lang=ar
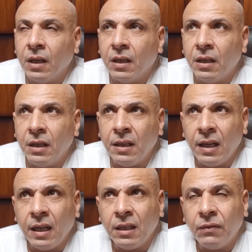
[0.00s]
لان
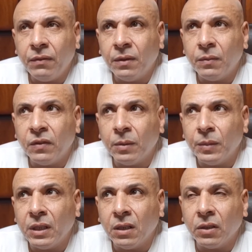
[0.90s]
الهدف
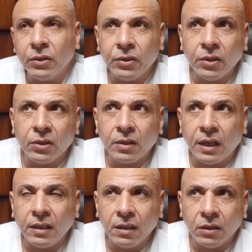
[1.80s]
من القصص
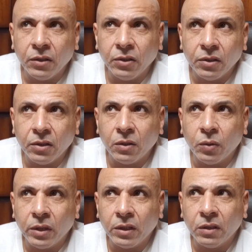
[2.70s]
حتى القصص اللي
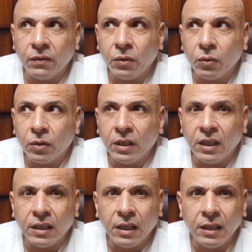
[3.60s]
وردت في القران
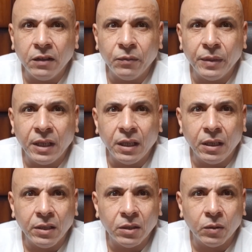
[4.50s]
كان الهدف منها
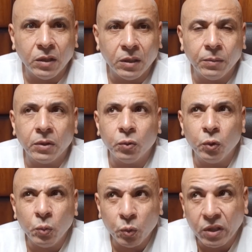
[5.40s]
العزة والعبره
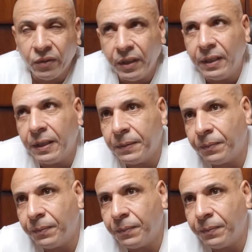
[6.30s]
دروس مستفاده